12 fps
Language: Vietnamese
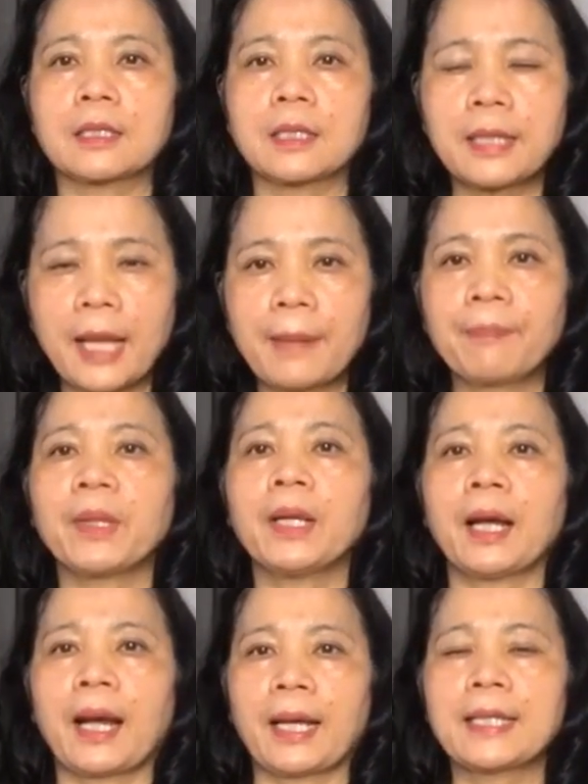giữa đêm,
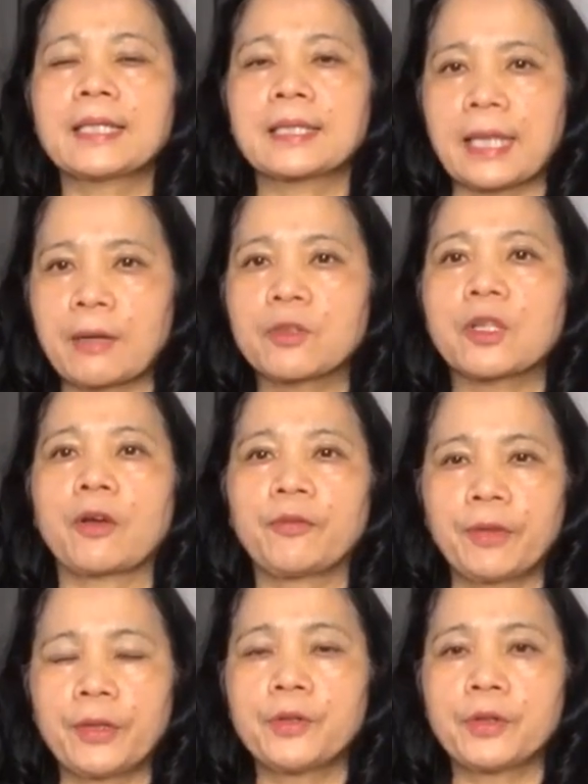hãy theo dõi
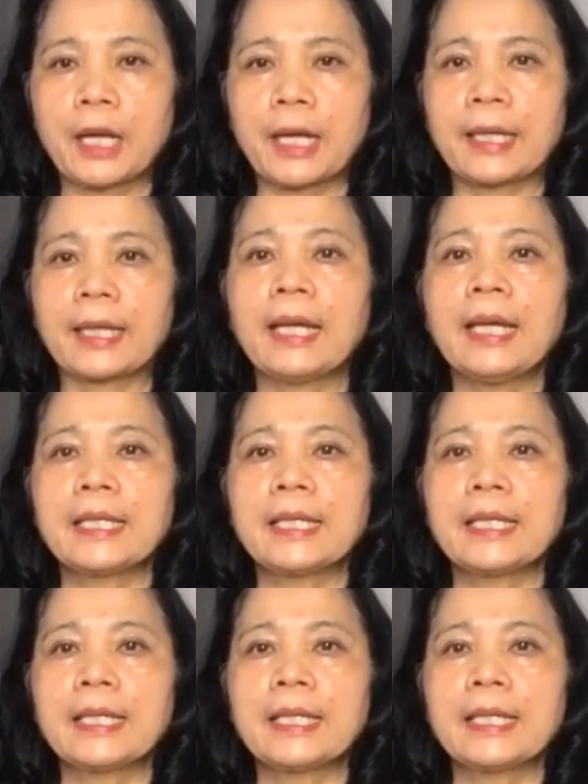video này.